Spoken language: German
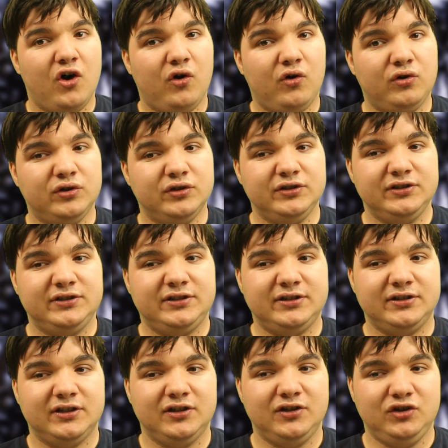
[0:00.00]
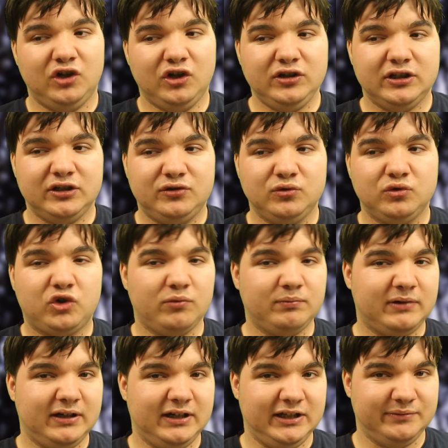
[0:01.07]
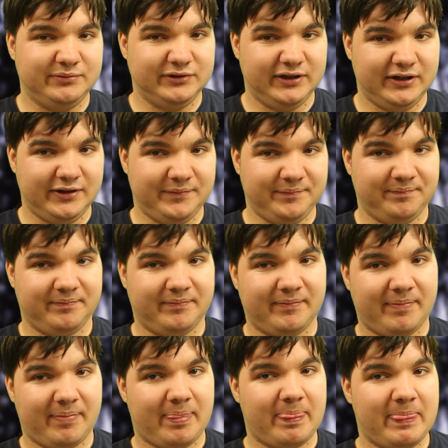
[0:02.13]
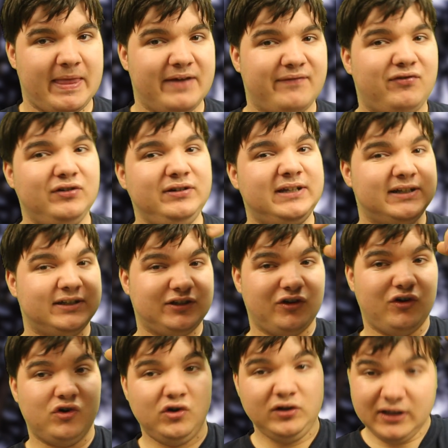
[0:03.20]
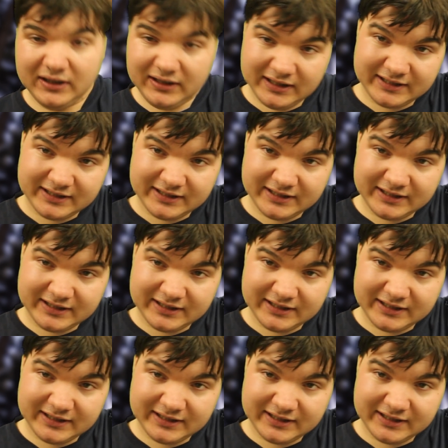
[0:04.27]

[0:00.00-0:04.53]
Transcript: Und noch dazu kommt da eben ähm, von das Gehirn an.